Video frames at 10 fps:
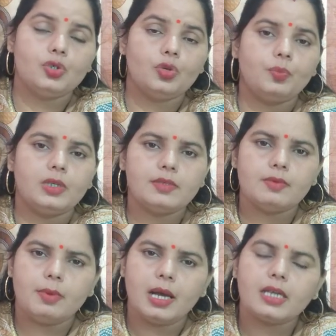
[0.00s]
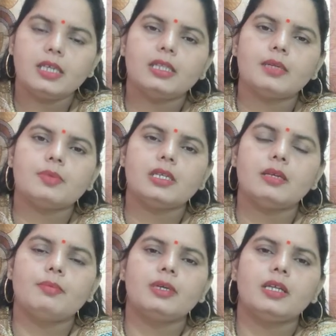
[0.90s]
जो पुलिस विभाग की तरफ से
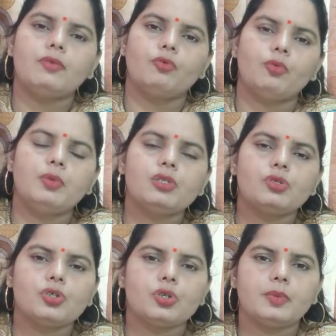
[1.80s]
नंबर है वो भी स्विच